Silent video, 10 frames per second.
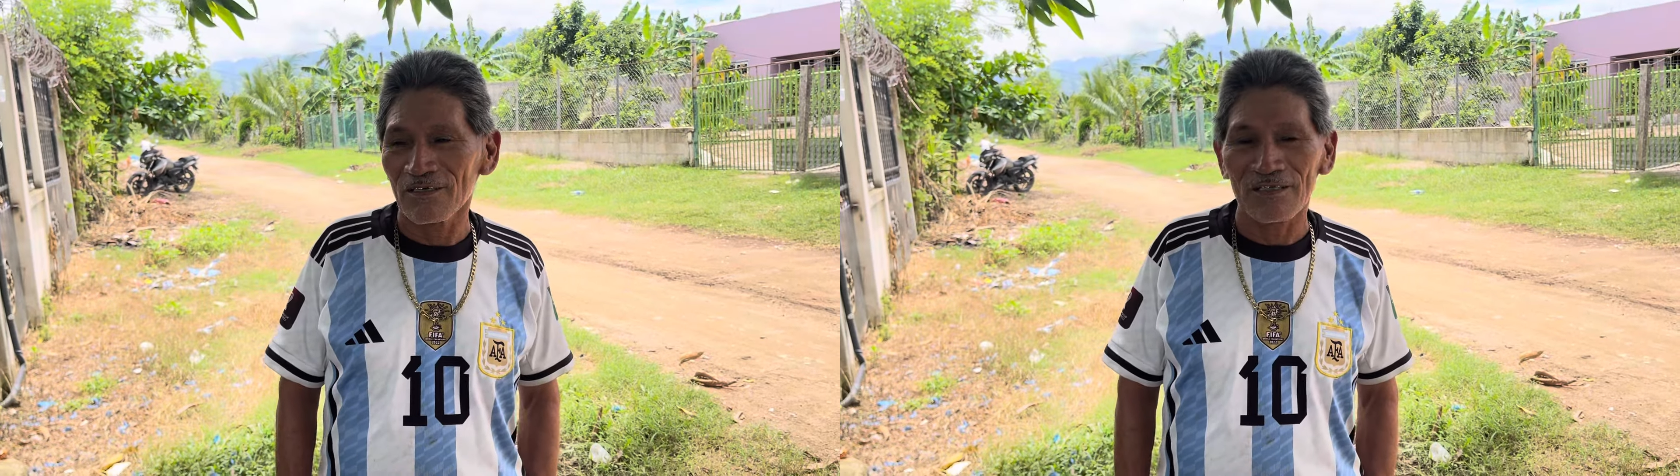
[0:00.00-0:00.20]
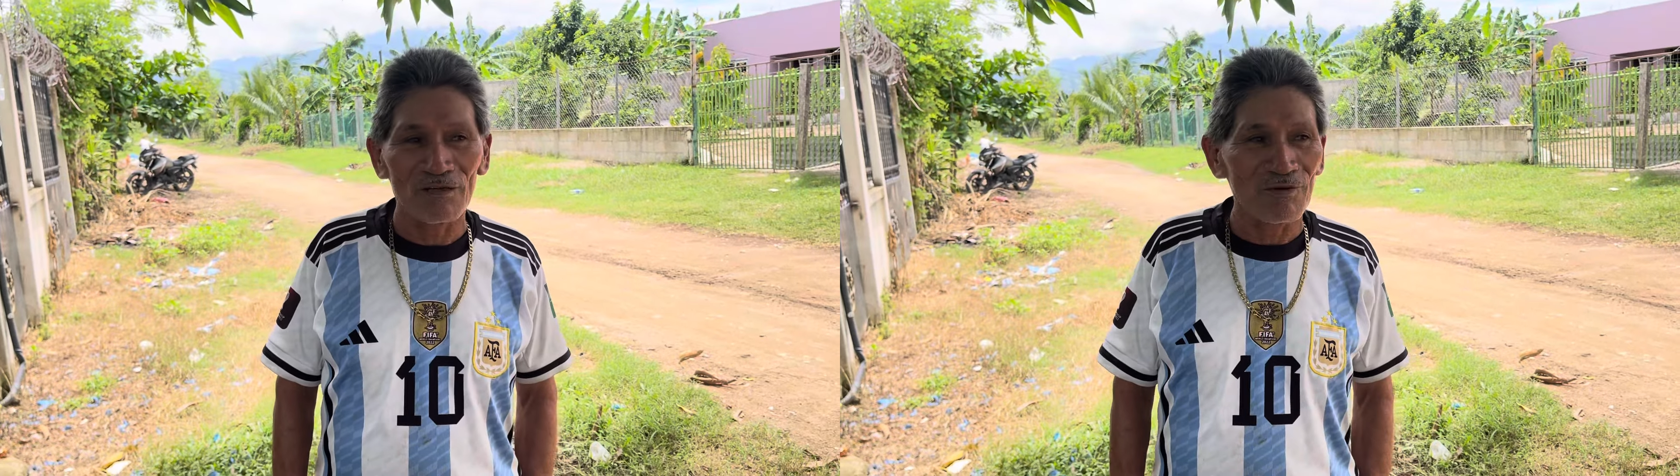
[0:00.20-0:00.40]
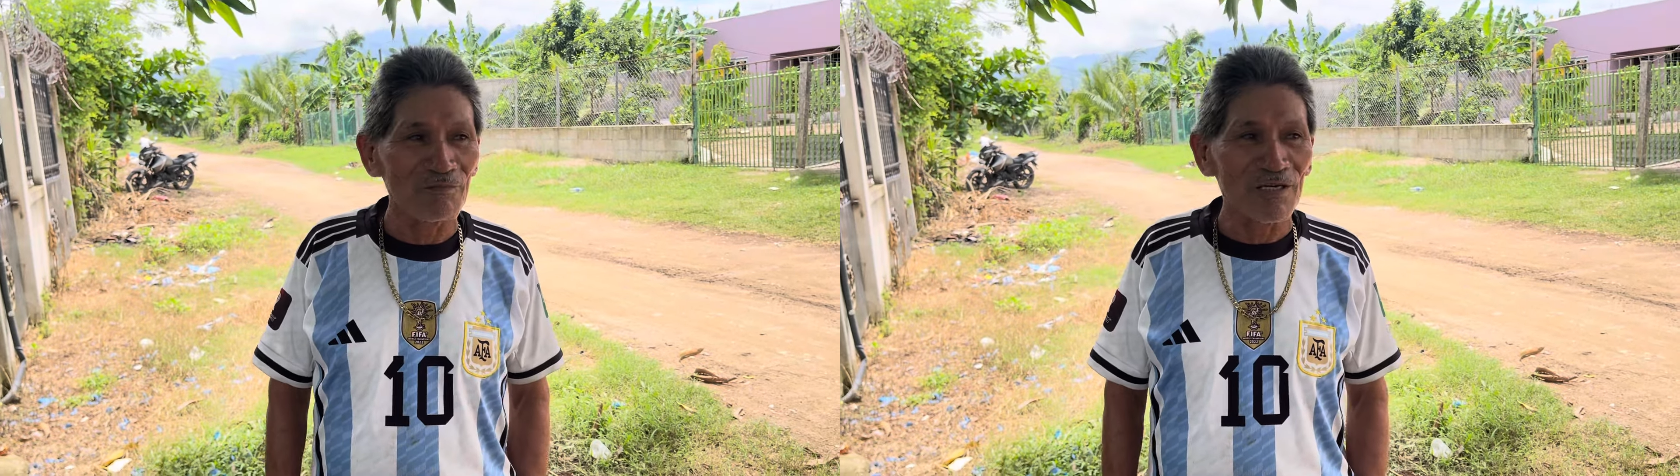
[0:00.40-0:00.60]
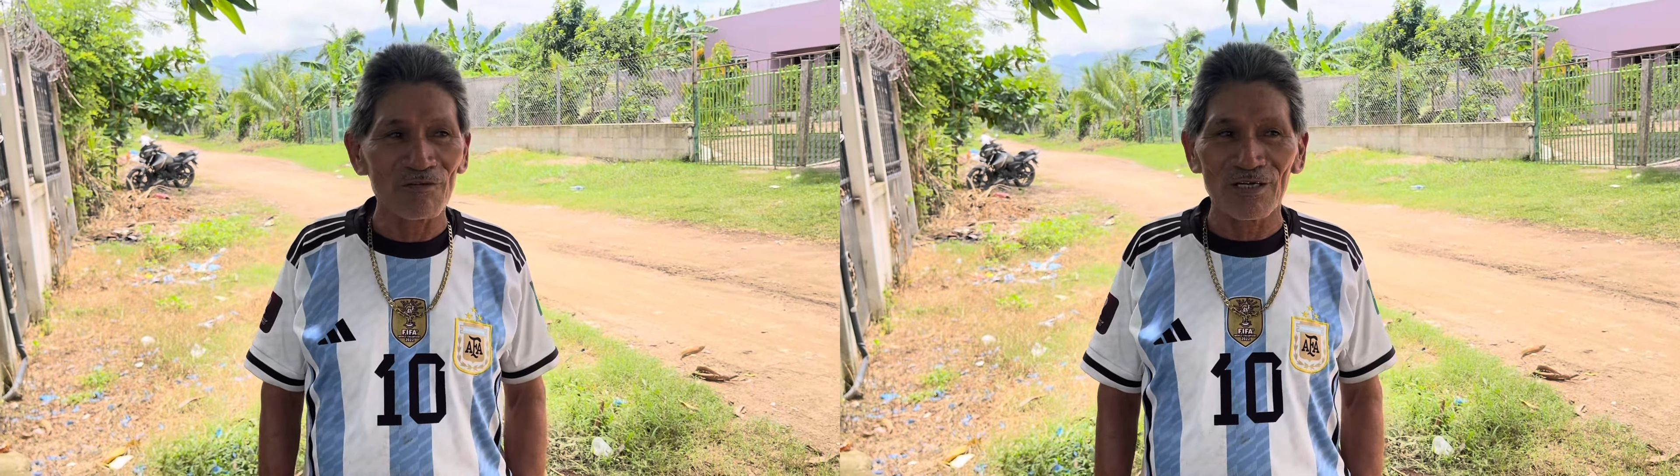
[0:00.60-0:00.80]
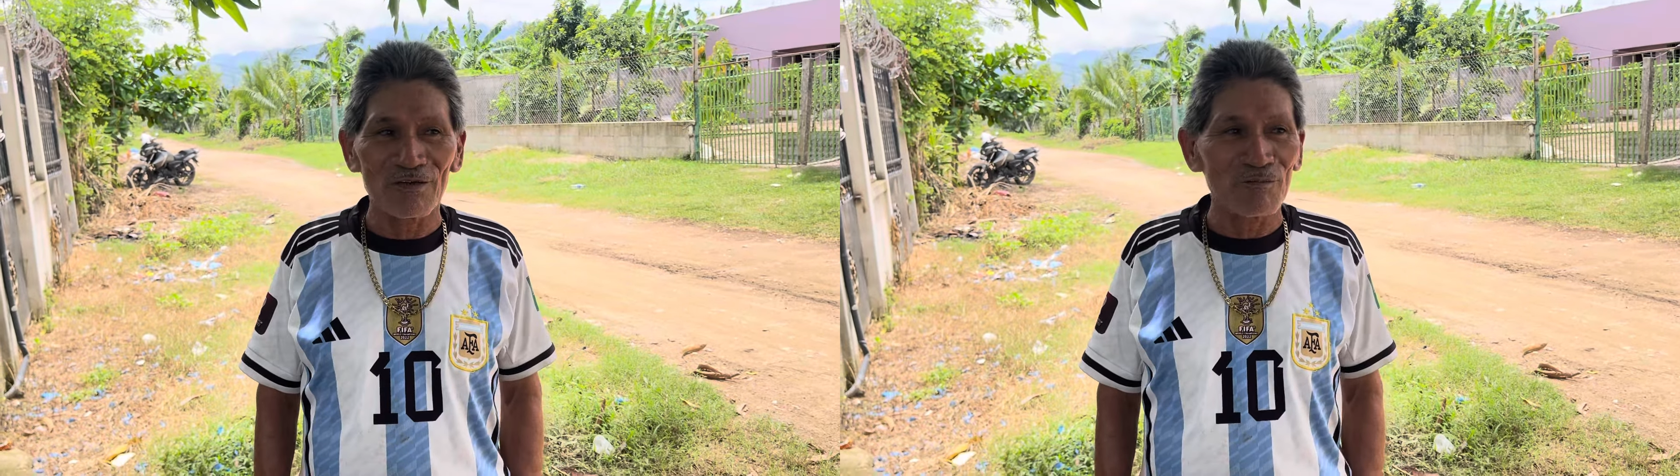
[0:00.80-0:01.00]
Tal vez me
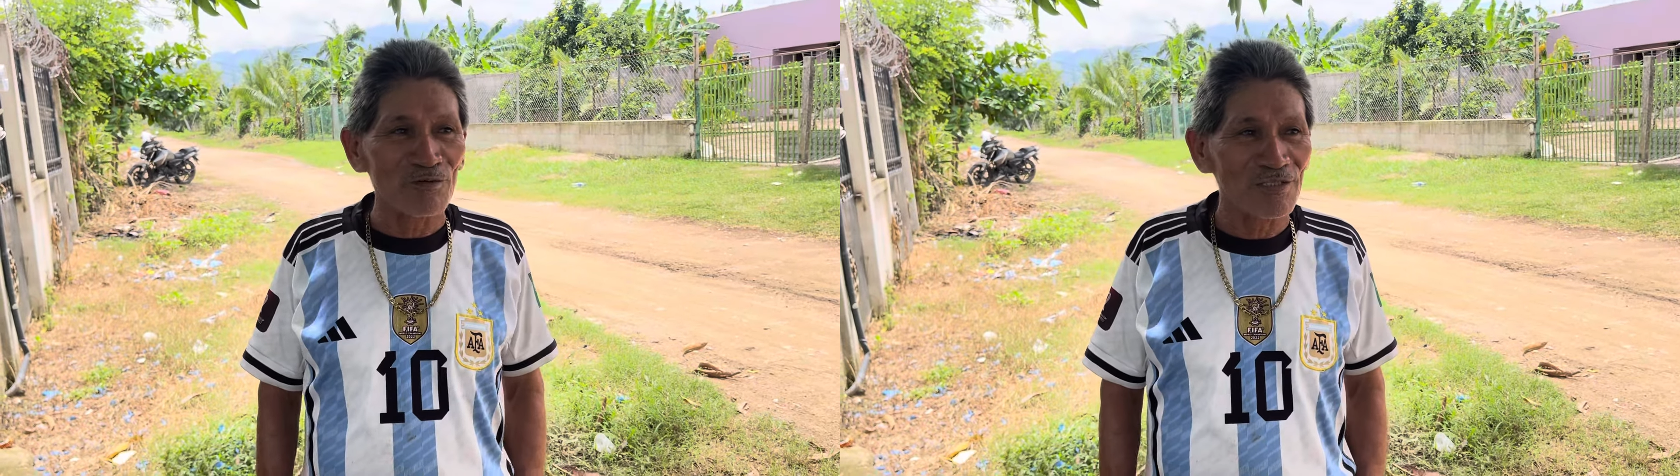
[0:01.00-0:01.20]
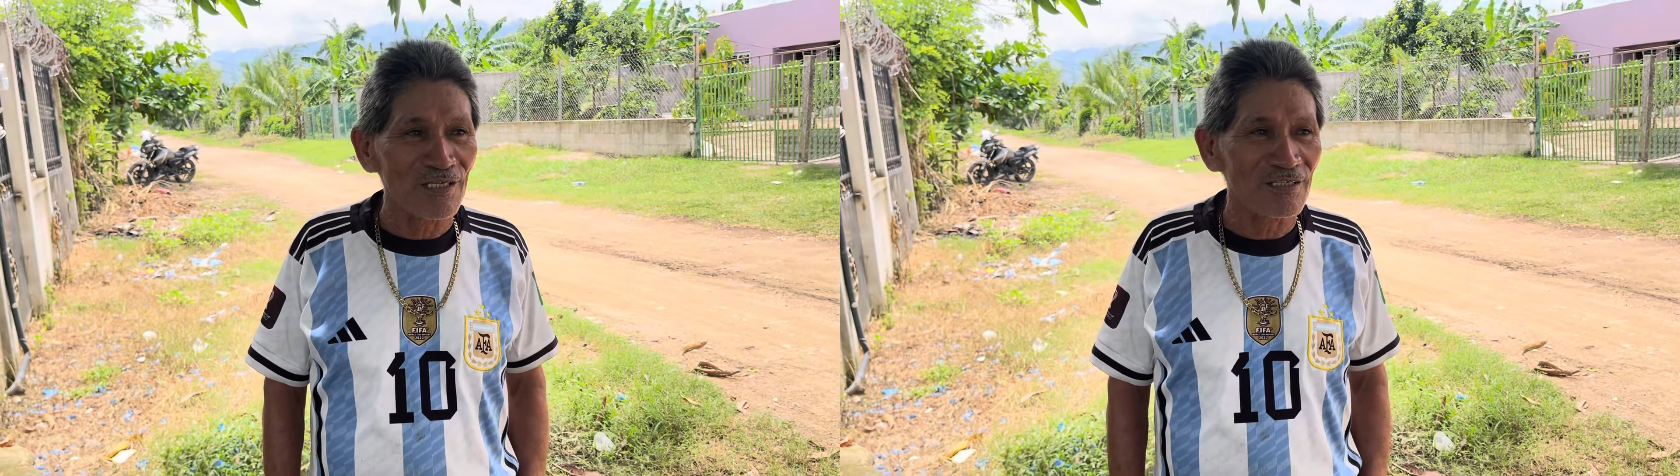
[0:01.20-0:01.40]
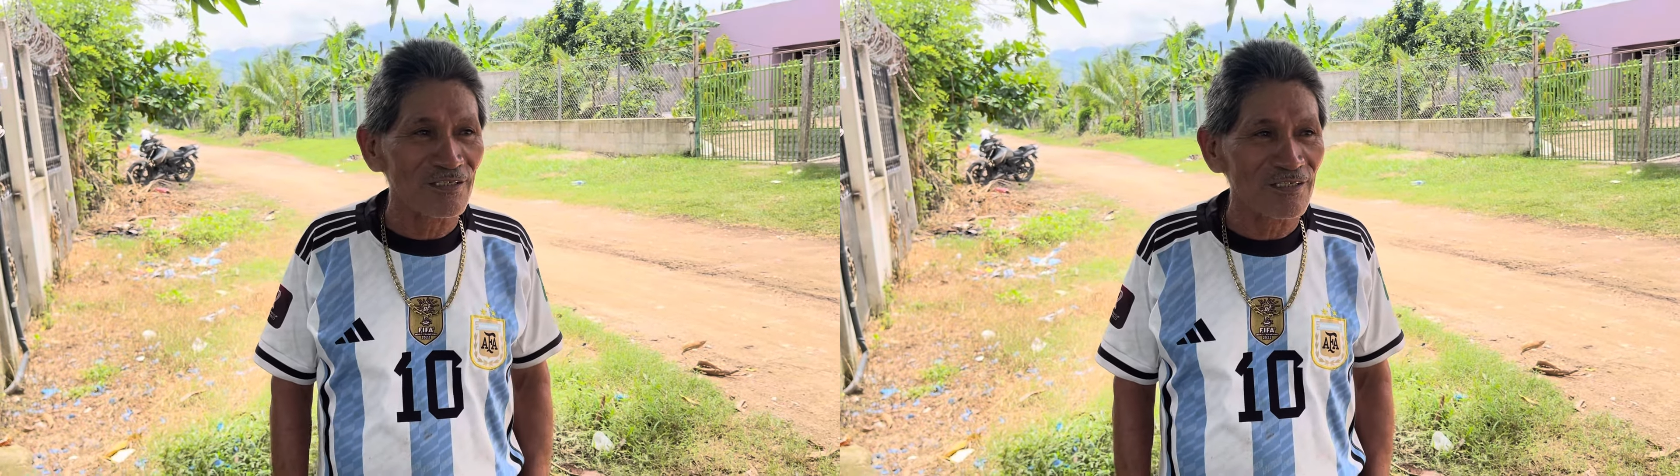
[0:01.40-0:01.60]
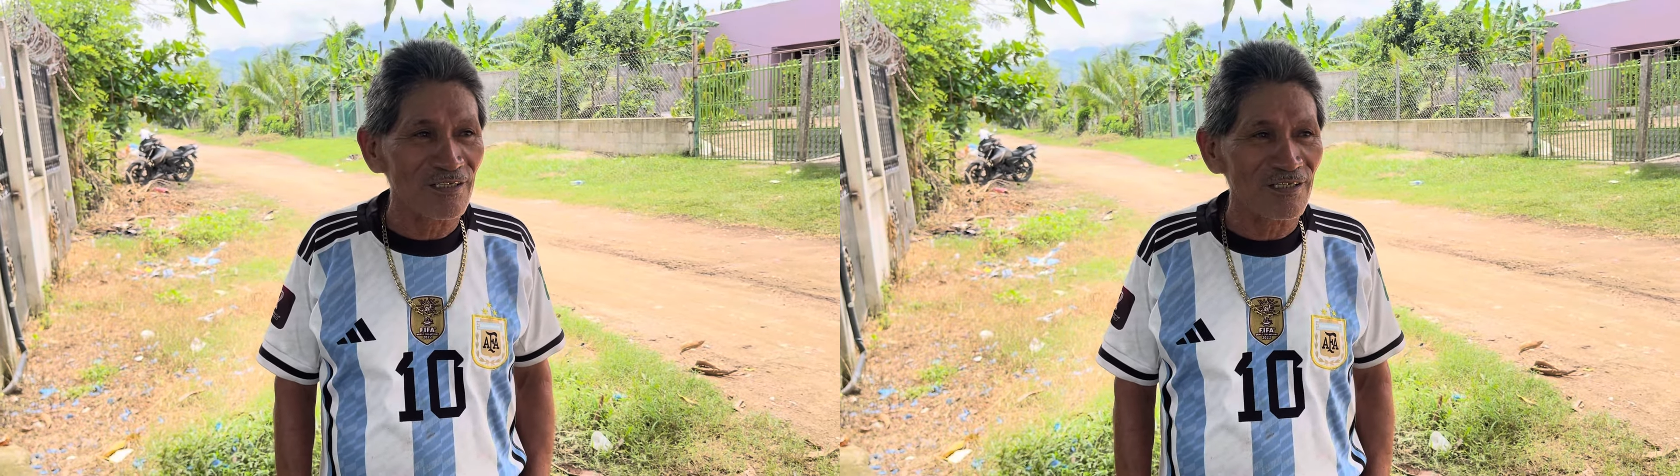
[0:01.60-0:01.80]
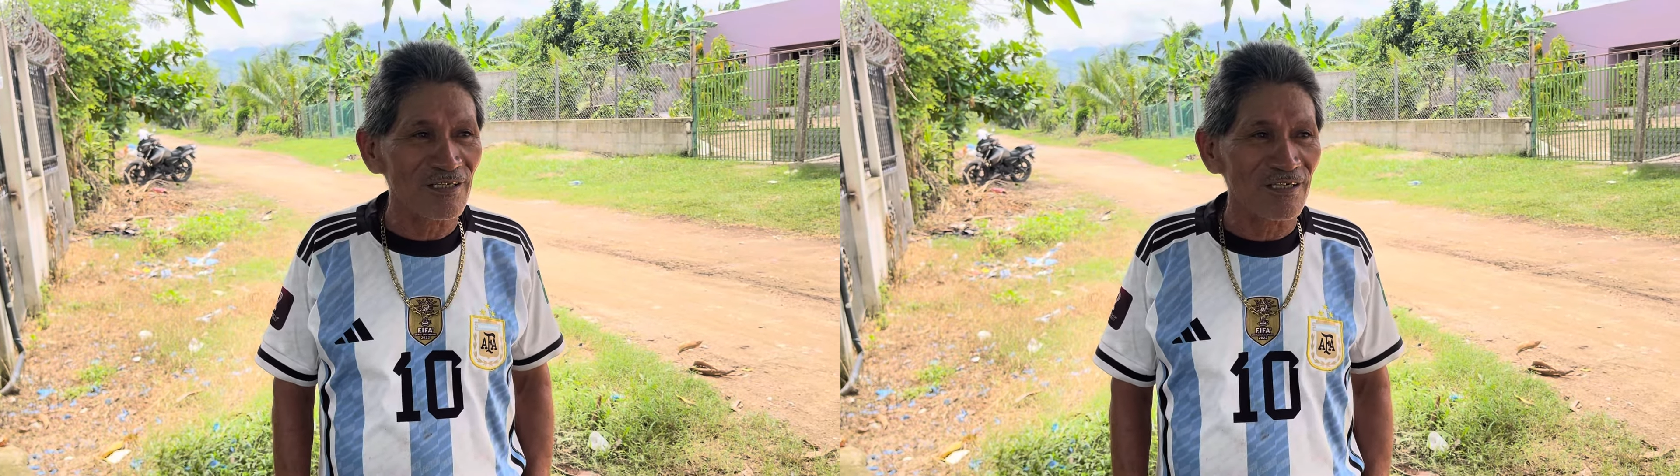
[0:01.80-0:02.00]
ayuden a embolsarla siquiera,